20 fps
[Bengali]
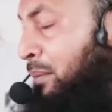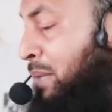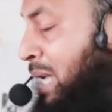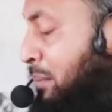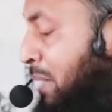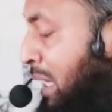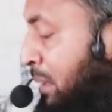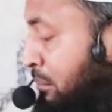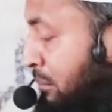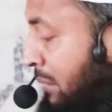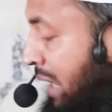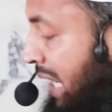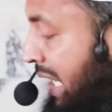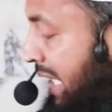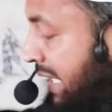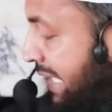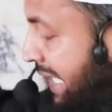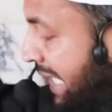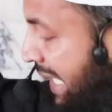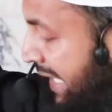আমি আমার
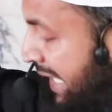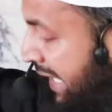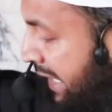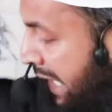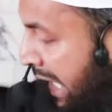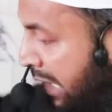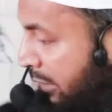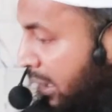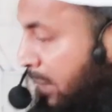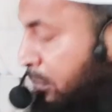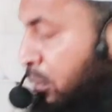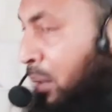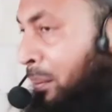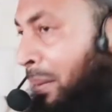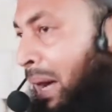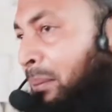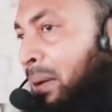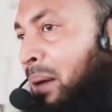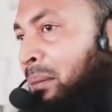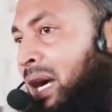মাকে আগে খাওয়াবো
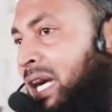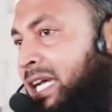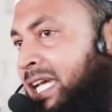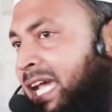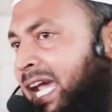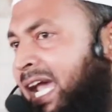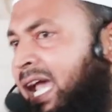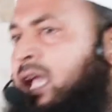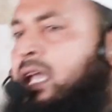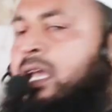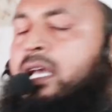বাবা মাকে